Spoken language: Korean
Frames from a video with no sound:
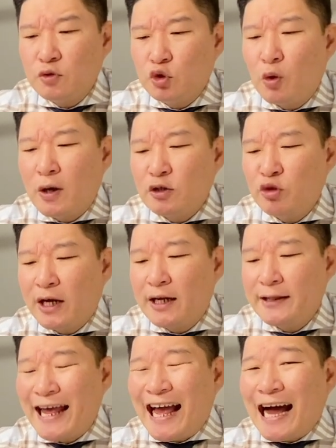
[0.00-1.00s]
조항 중에
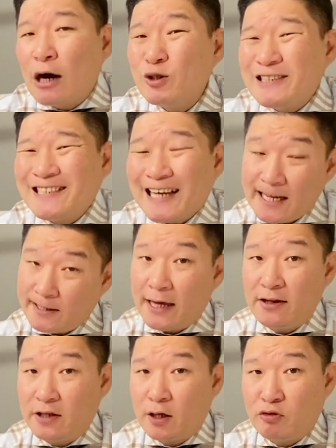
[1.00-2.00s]
하나인데 아웃사이드
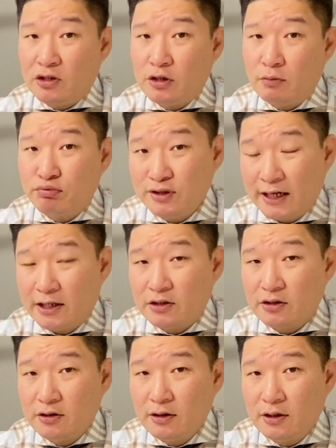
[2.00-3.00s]
데이트라고 있어요 분양에서는
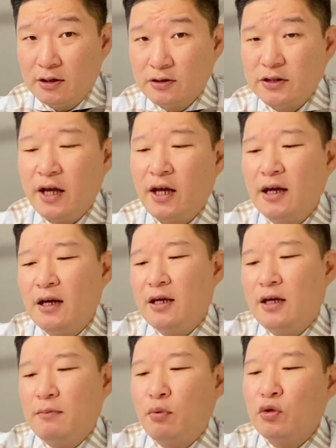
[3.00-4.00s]
그게
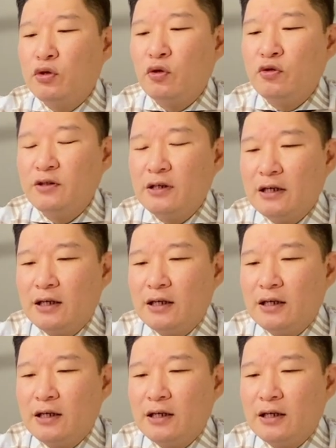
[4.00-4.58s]
보통은